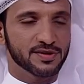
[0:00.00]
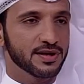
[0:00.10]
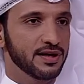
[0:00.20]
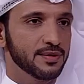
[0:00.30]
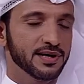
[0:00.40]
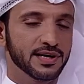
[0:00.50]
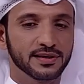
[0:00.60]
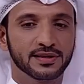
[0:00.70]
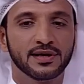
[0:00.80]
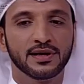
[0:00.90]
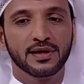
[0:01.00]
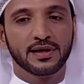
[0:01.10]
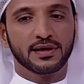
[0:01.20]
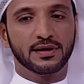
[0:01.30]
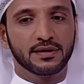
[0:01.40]
مساء الامارات
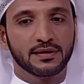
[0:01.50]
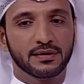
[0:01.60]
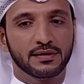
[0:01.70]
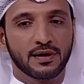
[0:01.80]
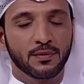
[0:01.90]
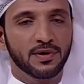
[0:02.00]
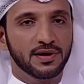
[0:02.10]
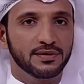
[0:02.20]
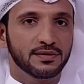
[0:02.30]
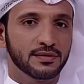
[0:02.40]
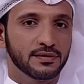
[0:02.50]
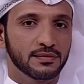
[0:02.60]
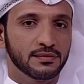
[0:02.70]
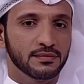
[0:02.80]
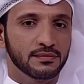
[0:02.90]
آه، اولا
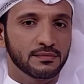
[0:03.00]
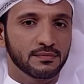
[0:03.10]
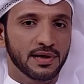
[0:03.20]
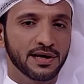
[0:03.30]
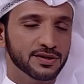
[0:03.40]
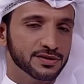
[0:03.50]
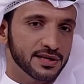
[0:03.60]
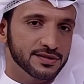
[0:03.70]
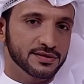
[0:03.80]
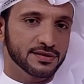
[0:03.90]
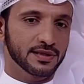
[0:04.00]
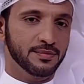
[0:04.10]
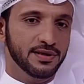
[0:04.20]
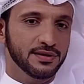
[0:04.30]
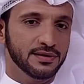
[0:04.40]
آه، اي شخص
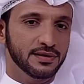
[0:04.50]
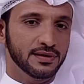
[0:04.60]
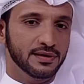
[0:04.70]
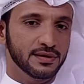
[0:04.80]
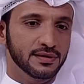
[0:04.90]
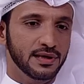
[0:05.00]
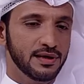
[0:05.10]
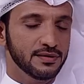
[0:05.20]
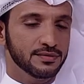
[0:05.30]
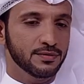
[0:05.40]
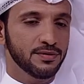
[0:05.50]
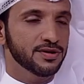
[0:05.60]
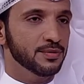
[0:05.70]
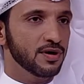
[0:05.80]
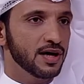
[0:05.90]
طبعا آه، راح تكون
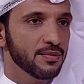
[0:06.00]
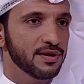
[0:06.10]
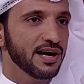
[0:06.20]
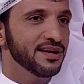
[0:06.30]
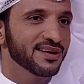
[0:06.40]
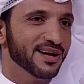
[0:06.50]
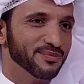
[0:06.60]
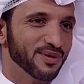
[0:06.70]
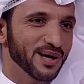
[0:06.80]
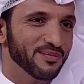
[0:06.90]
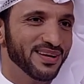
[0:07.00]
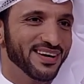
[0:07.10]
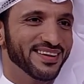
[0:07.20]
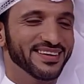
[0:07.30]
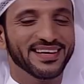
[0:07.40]
عنده مقابله اي كانت
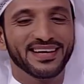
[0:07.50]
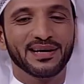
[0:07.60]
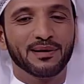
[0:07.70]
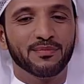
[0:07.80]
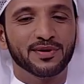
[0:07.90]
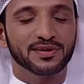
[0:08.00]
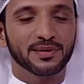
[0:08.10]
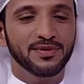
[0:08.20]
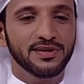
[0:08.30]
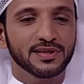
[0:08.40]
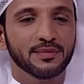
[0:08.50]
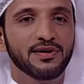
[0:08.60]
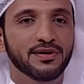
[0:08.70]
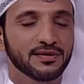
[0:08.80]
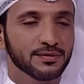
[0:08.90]
مقابله هذه من الطبيعي
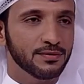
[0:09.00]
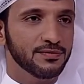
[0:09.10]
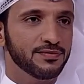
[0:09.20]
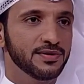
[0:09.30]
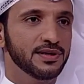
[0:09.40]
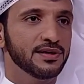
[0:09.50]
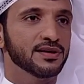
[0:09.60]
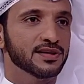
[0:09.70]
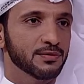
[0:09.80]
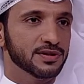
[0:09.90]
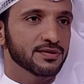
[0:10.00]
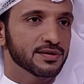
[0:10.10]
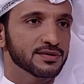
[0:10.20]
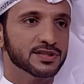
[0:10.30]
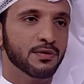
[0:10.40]
طبعا يكون في
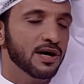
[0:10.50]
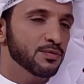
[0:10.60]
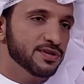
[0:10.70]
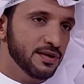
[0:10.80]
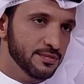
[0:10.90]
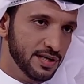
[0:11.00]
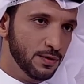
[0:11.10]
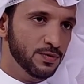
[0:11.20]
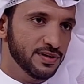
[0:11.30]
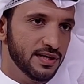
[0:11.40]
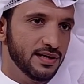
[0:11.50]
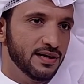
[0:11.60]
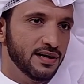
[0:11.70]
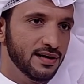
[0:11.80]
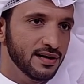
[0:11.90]
التوتر سواء متعود
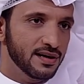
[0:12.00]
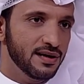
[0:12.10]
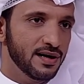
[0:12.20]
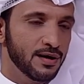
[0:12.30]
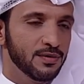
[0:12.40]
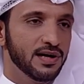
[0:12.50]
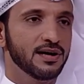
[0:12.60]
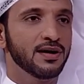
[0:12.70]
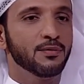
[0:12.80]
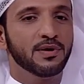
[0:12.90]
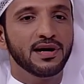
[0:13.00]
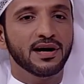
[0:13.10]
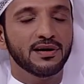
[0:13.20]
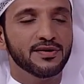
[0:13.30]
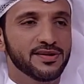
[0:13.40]
على اللقاء او لا
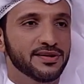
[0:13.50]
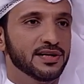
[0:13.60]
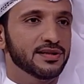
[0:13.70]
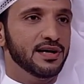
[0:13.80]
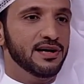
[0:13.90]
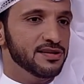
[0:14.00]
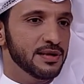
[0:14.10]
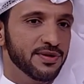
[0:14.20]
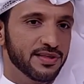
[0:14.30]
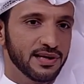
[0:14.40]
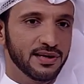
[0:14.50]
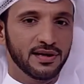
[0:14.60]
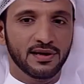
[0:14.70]
ولكن الاستعداد على سبيل المثال